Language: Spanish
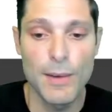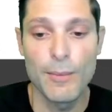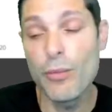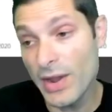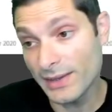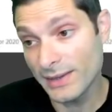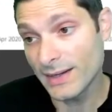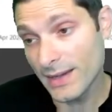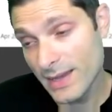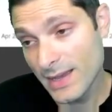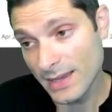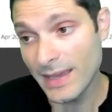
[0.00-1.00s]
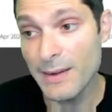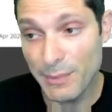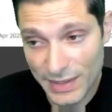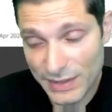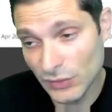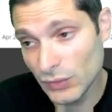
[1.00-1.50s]
muestra que el
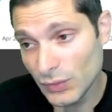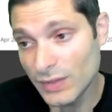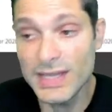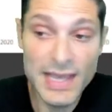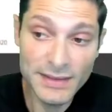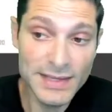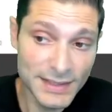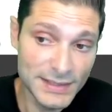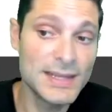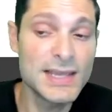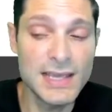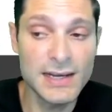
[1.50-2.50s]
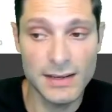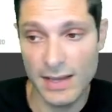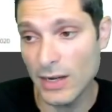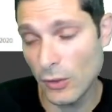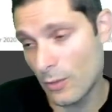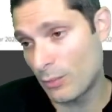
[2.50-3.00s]
precio tiende a seguir
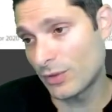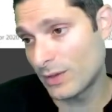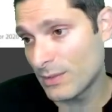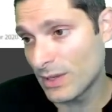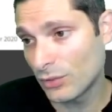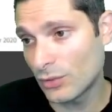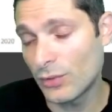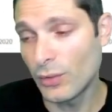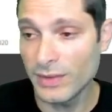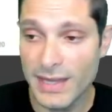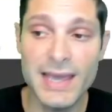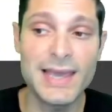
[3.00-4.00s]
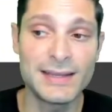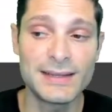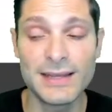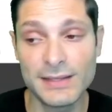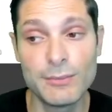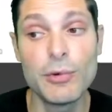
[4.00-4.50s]
el comportamiento de
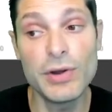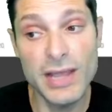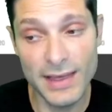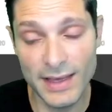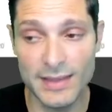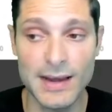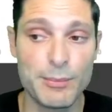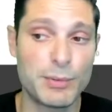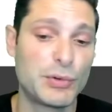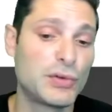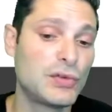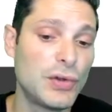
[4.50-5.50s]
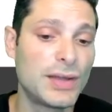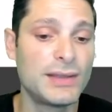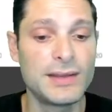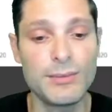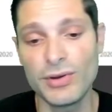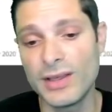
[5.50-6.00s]
estas monedas, de la proporción
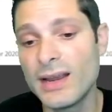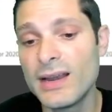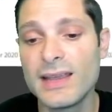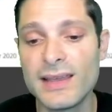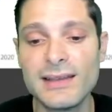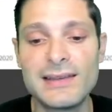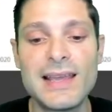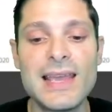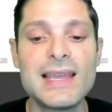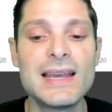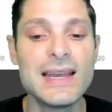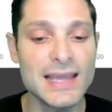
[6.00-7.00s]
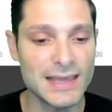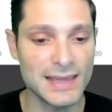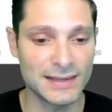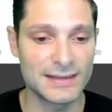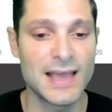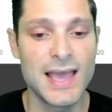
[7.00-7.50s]
entre monedas líquidas e
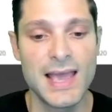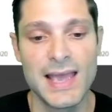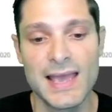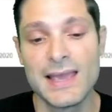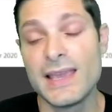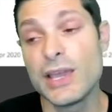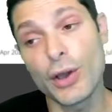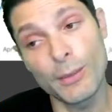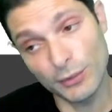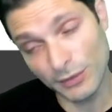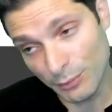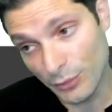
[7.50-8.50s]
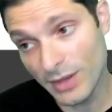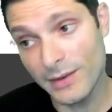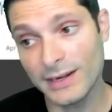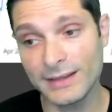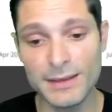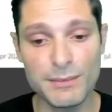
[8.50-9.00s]
ilíquidas. Y como se puede
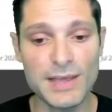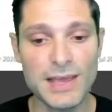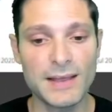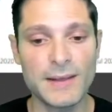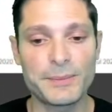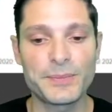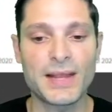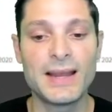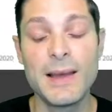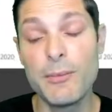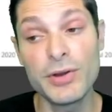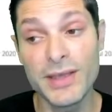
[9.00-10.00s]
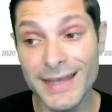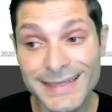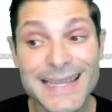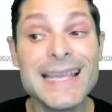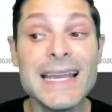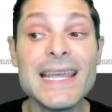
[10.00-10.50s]
ver también, las monedas
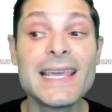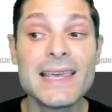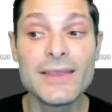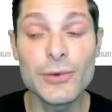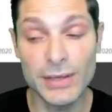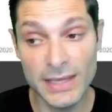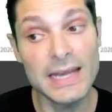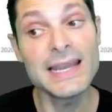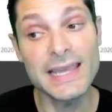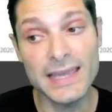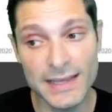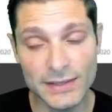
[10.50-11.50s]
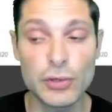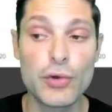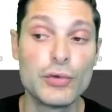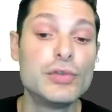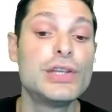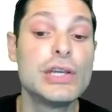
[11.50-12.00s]
ilíquidas
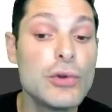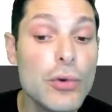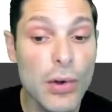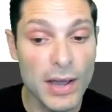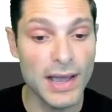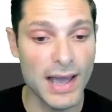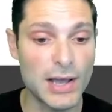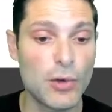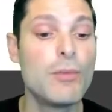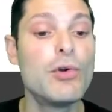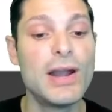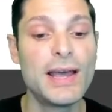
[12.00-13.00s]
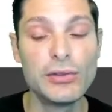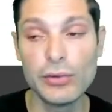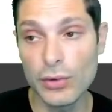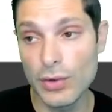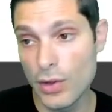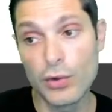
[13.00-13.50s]
continúan
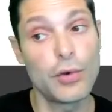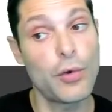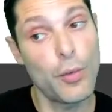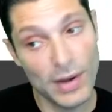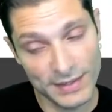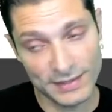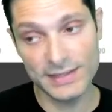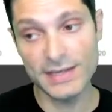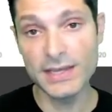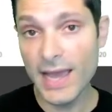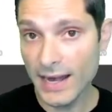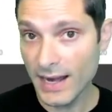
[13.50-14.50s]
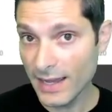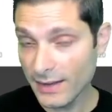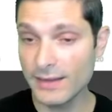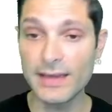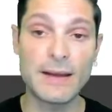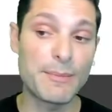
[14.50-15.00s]
acumulando, lo cual
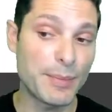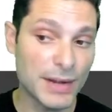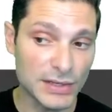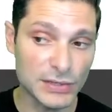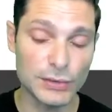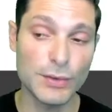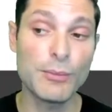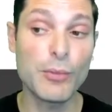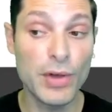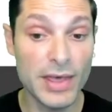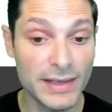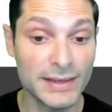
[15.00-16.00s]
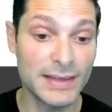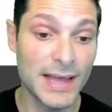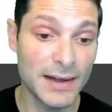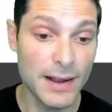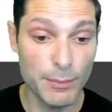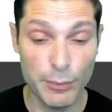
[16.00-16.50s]
señala que el precio puede
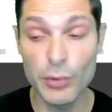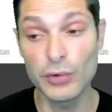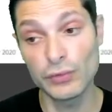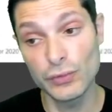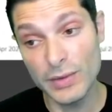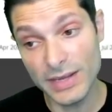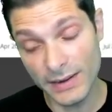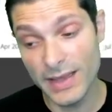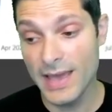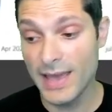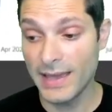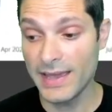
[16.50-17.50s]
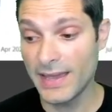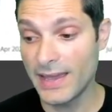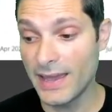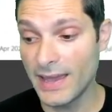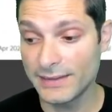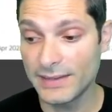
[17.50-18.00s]
estar por subir.
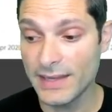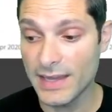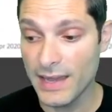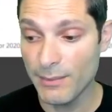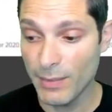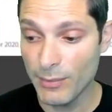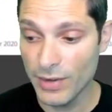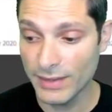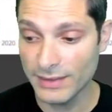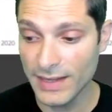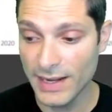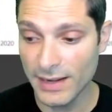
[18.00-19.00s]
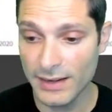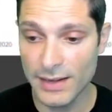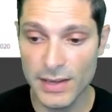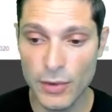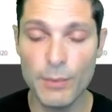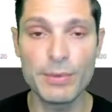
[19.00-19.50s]
Eh, así que vamos a estar
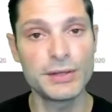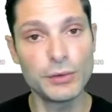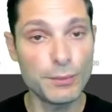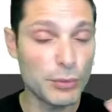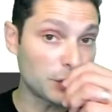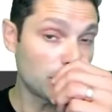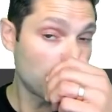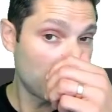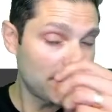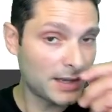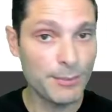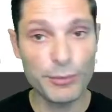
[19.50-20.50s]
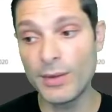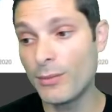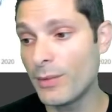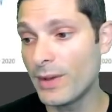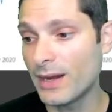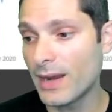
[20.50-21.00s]
eh, compartiendo un poquito más de qué
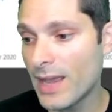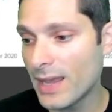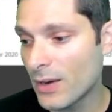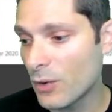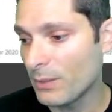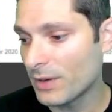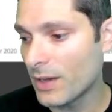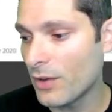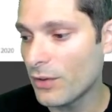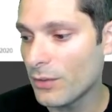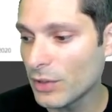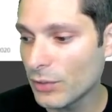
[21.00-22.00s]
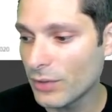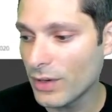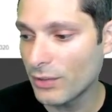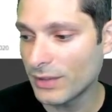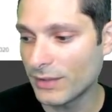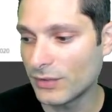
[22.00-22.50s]
podemos ver en los mercados de Bitcoin en
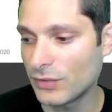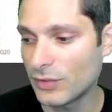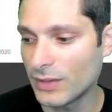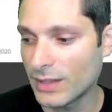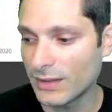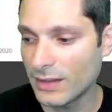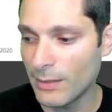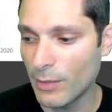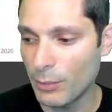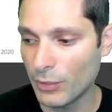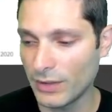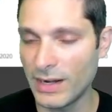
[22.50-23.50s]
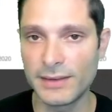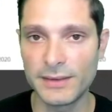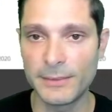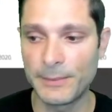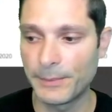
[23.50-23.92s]
nuestra sección de qué tenemos por delante.